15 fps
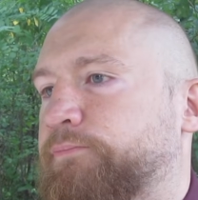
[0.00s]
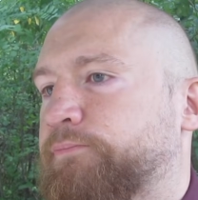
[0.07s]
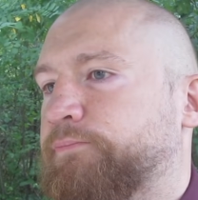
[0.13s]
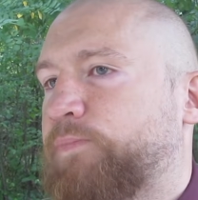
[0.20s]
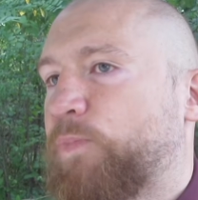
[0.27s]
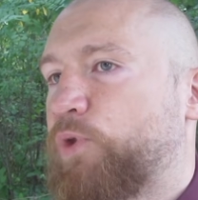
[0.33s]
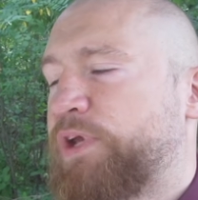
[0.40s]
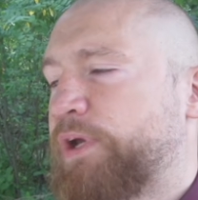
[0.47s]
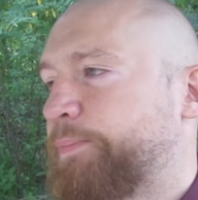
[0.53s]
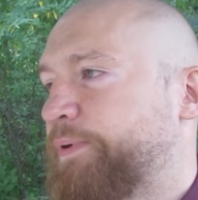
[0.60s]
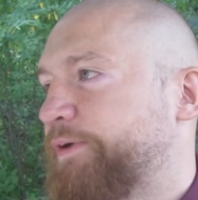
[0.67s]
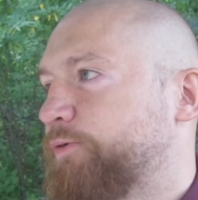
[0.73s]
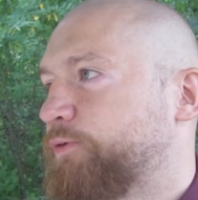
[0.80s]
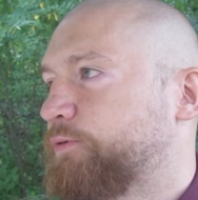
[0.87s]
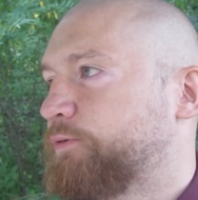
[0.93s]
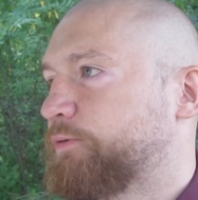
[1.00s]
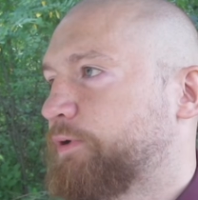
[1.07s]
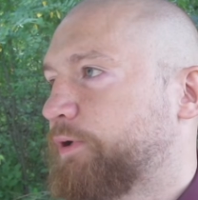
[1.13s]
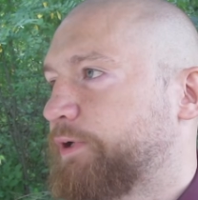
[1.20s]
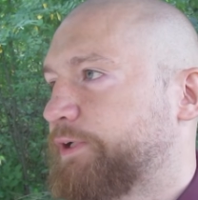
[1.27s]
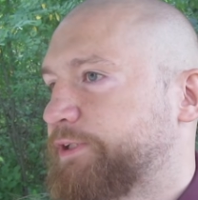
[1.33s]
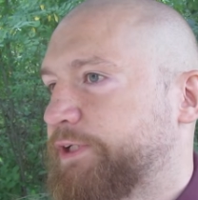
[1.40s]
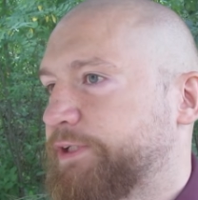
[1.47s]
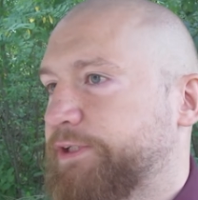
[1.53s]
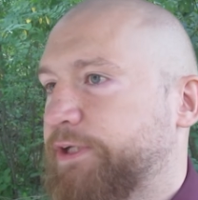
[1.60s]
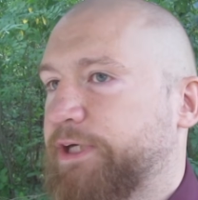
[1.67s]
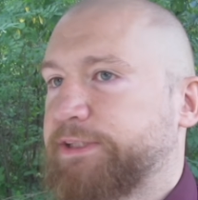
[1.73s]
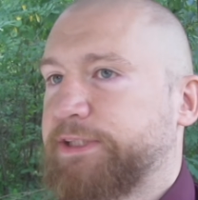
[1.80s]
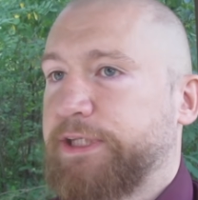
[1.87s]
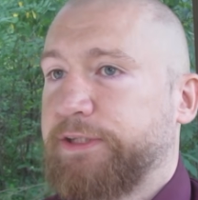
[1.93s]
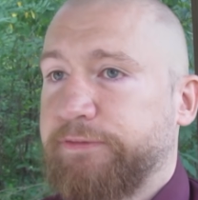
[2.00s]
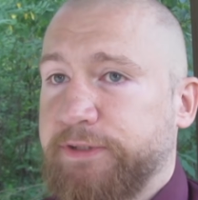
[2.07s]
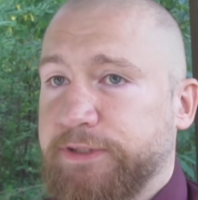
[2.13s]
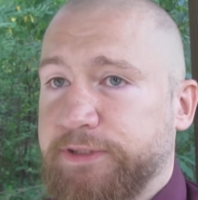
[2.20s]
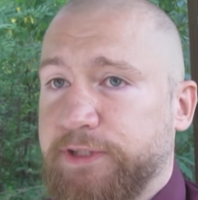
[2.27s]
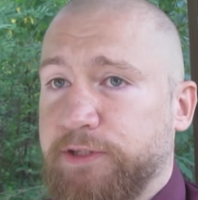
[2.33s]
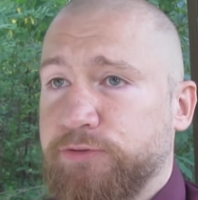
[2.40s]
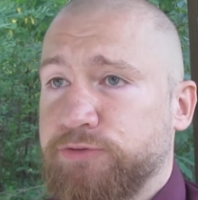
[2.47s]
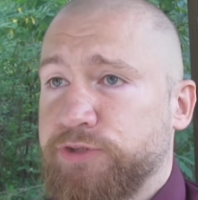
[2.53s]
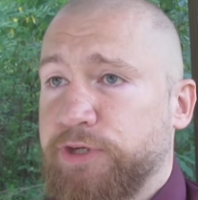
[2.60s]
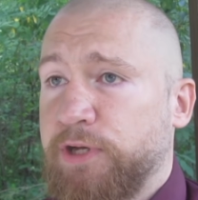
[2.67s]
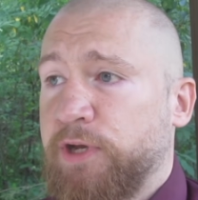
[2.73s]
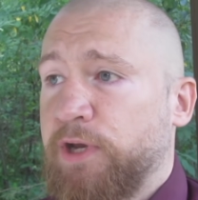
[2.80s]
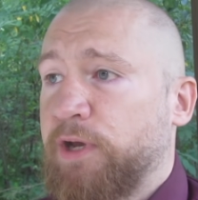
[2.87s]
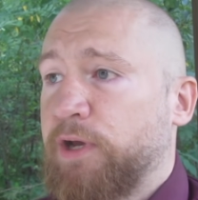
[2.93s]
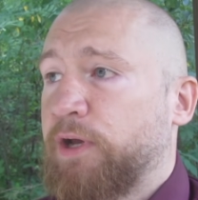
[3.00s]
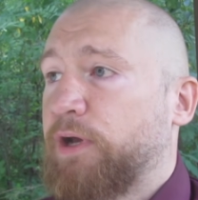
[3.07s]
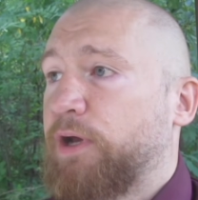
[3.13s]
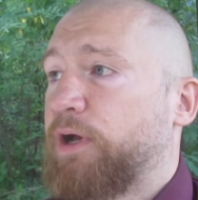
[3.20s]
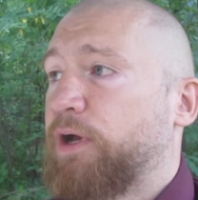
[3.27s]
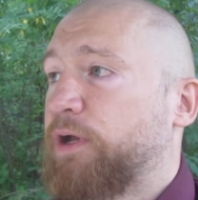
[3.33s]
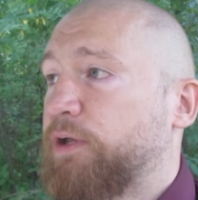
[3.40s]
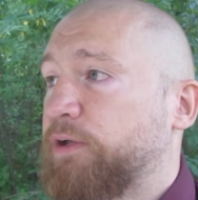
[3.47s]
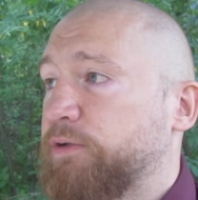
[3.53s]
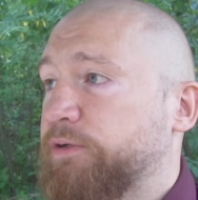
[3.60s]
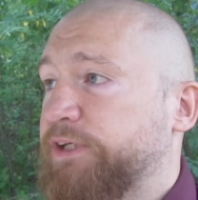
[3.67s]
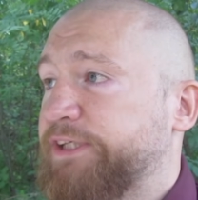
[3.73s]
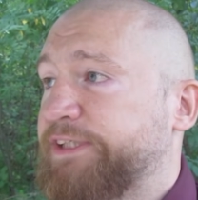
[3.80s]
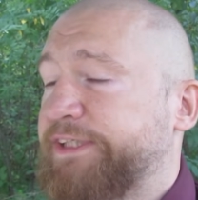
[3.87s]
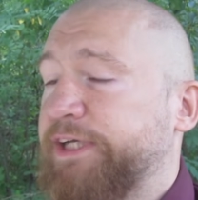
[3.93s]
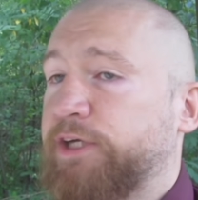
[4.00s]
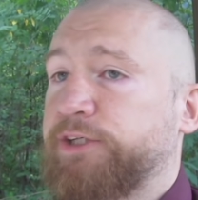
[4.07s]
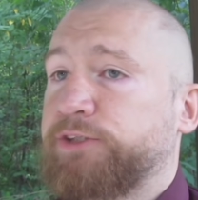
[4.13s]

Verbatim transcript: Ну. Я провел, естественно, расследование сразу же. А, из всех